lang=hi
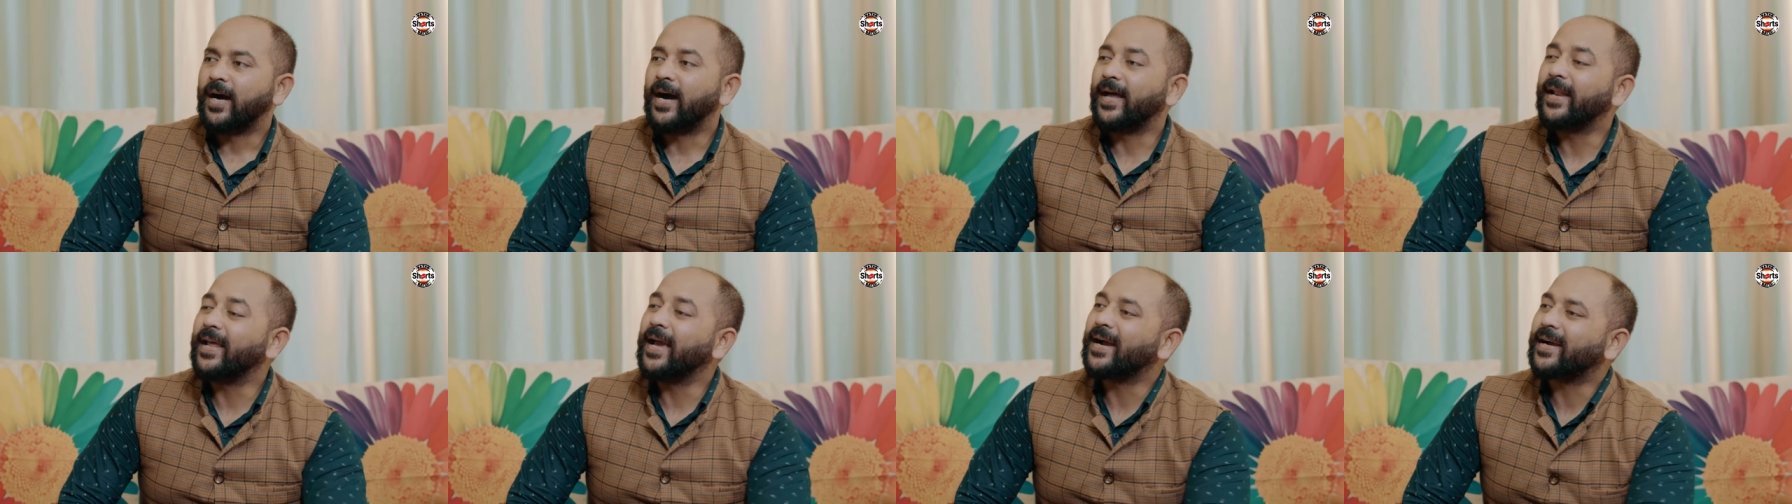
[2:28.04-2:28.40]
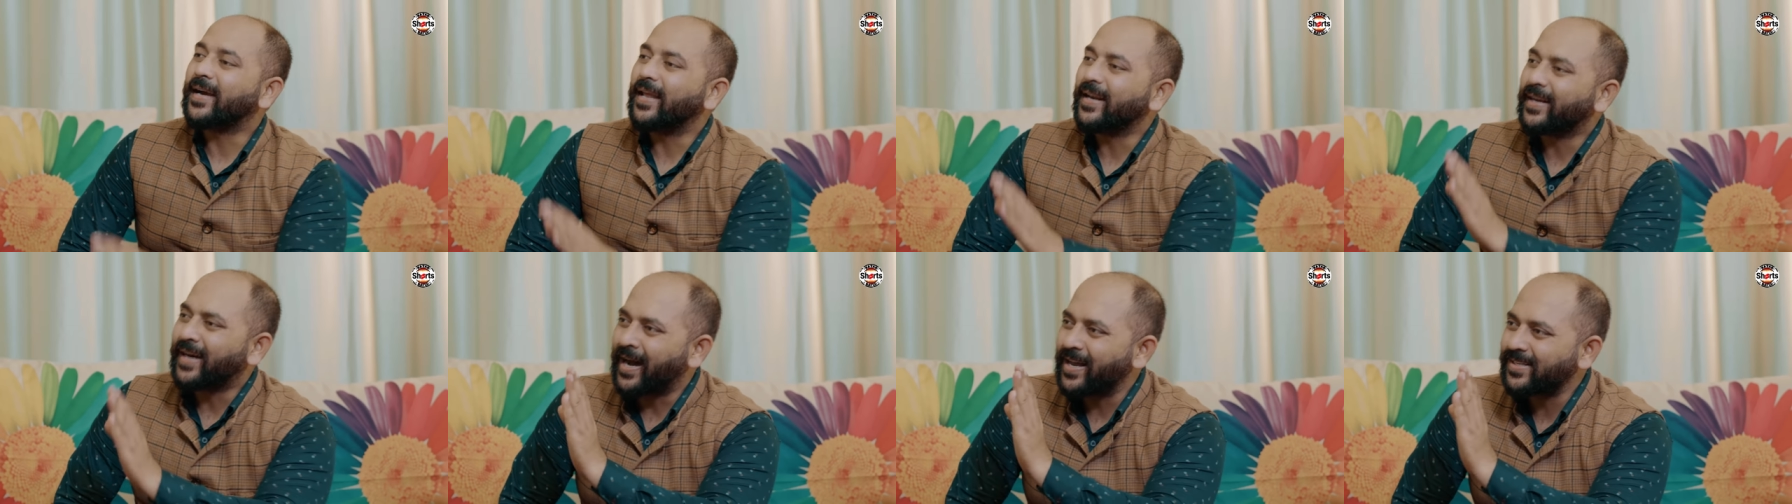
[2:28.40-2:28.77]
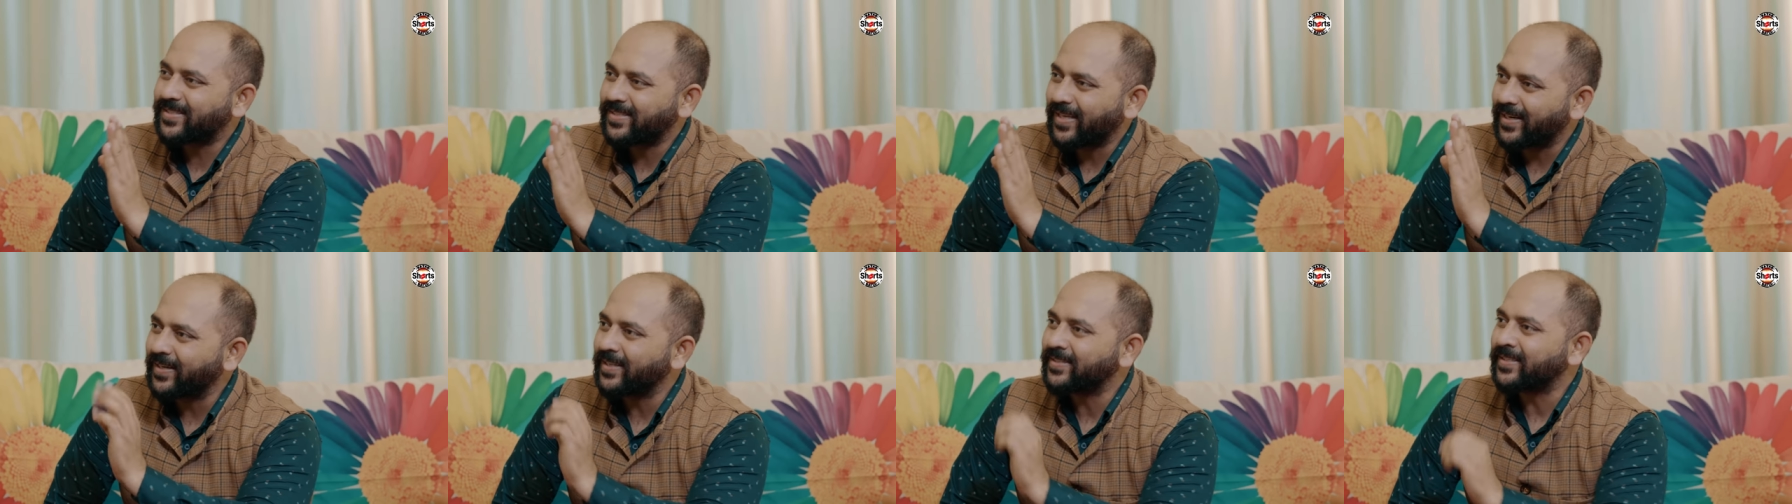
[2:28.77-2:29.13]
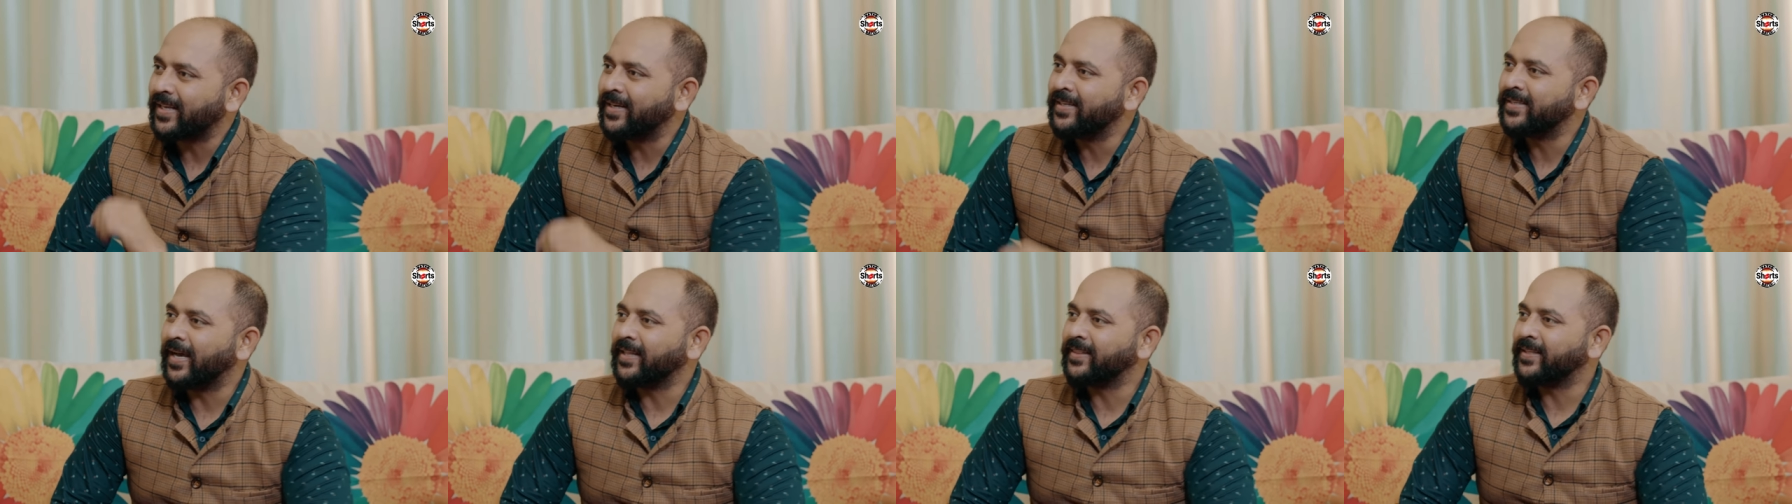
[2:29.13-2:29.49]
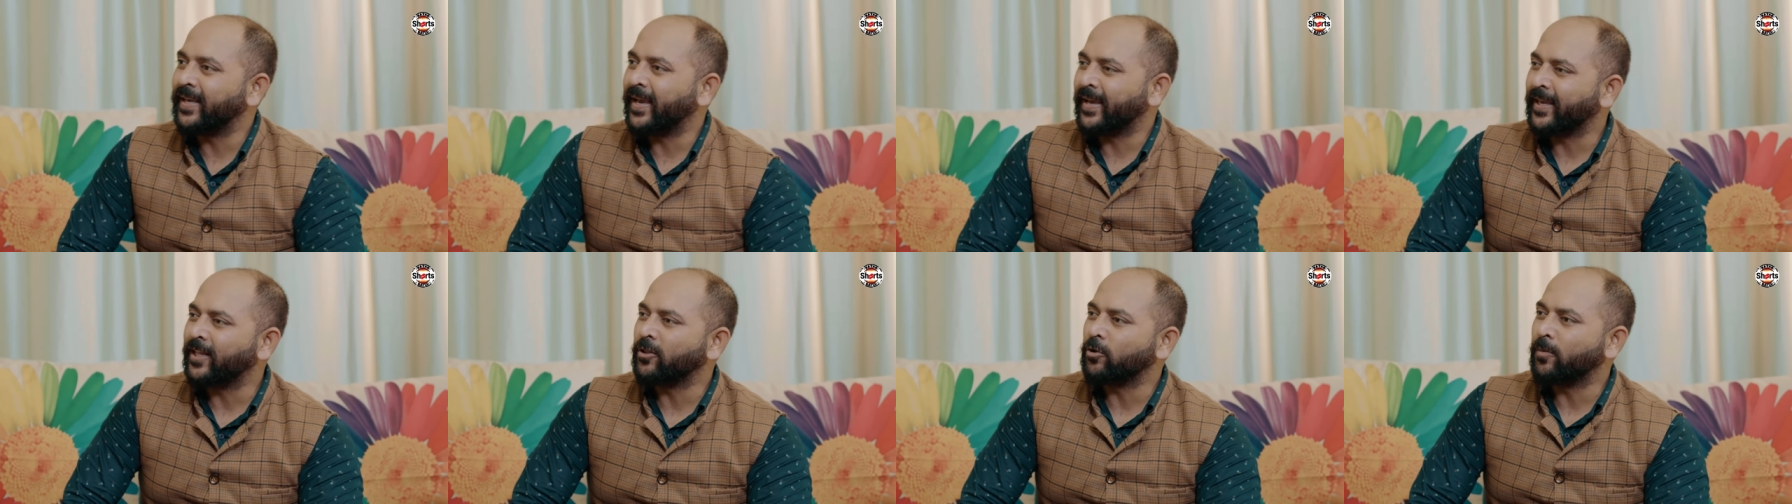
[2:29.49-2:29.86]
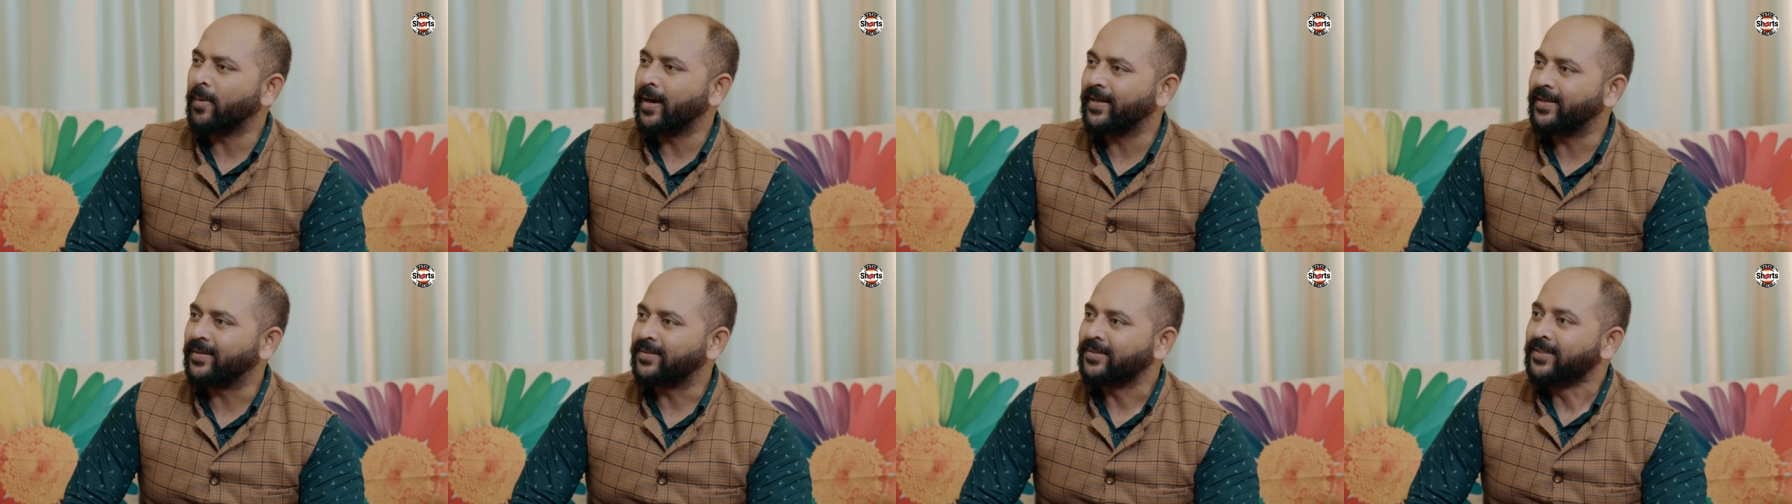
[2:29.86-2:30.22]
अरे अकल घास चरने चली जाती है क्या
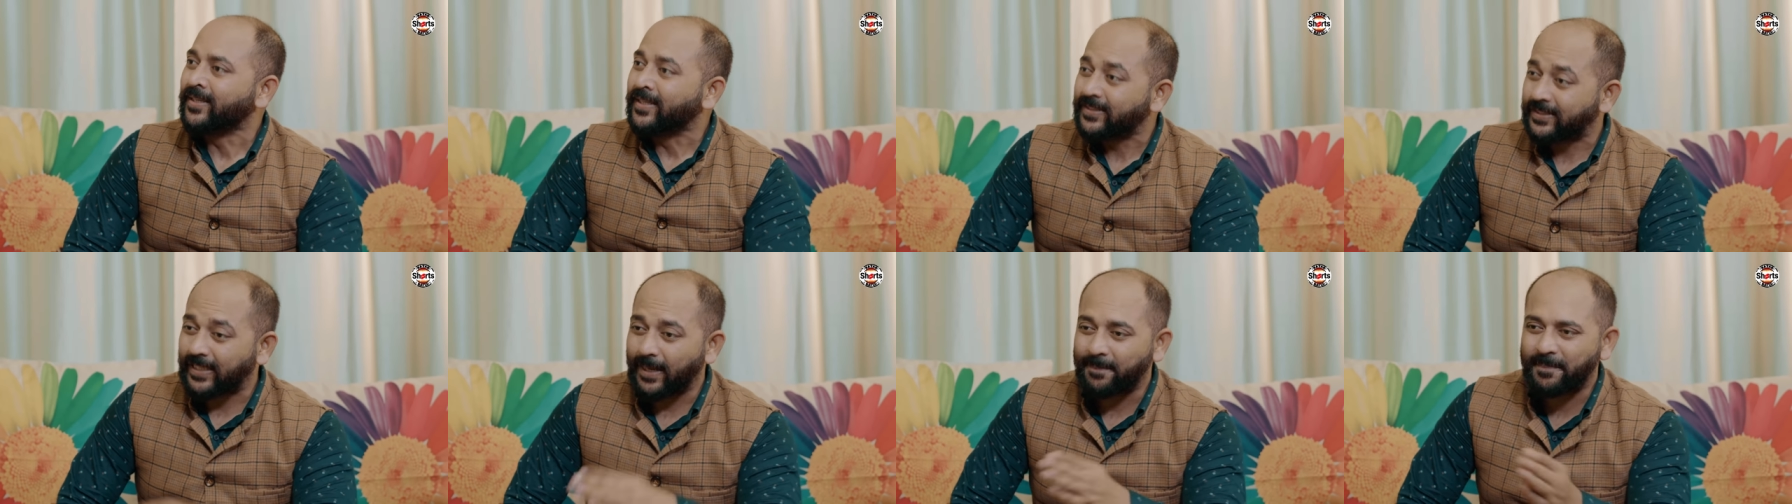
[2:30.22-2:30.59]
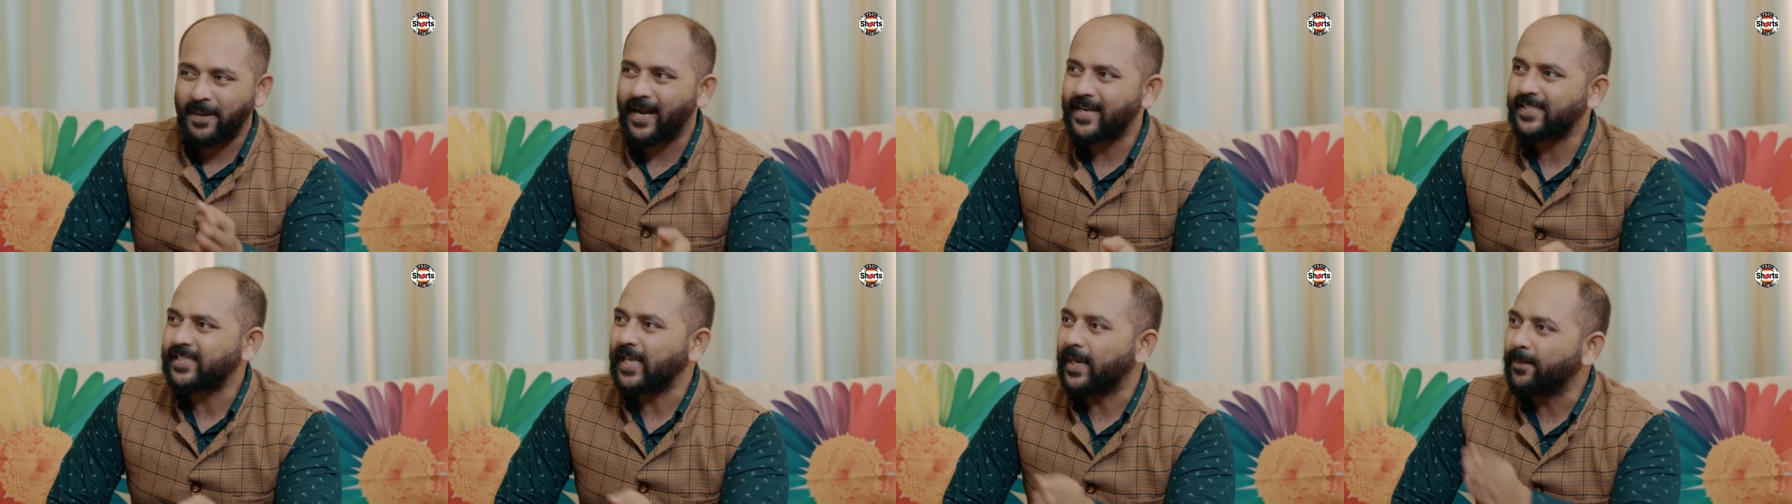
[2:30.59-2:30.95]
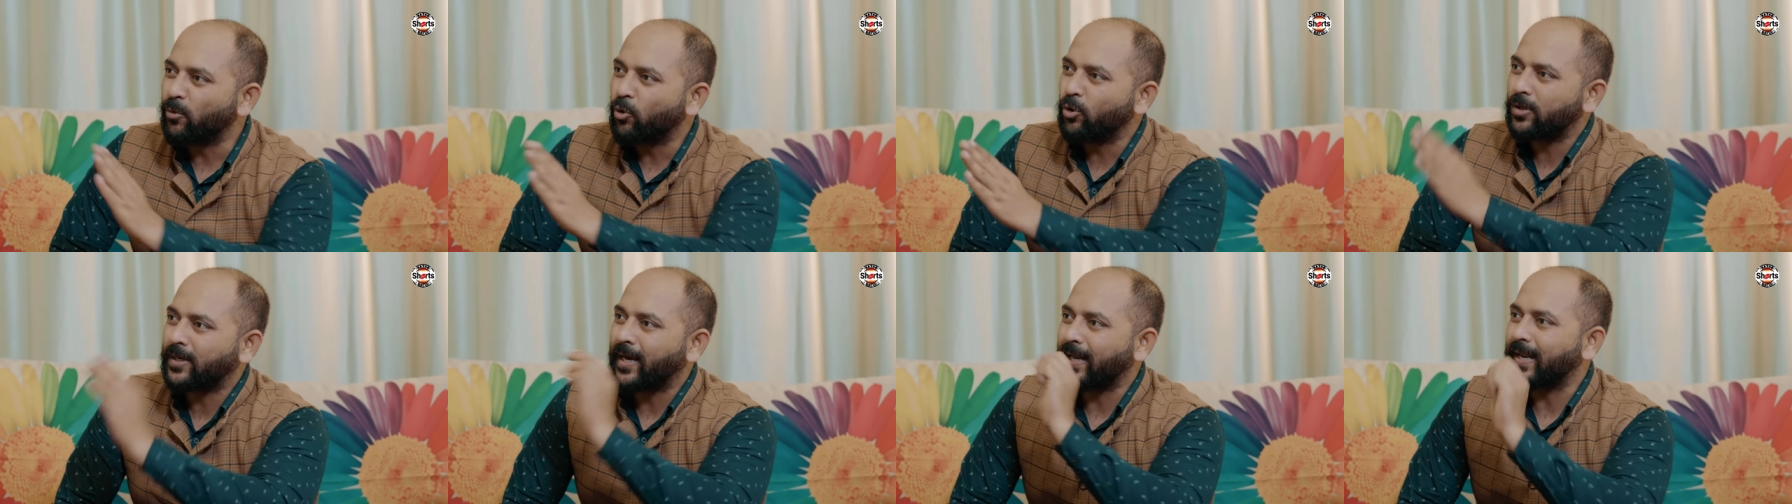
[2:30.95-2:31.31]
तुम्हारी जब घर से मूड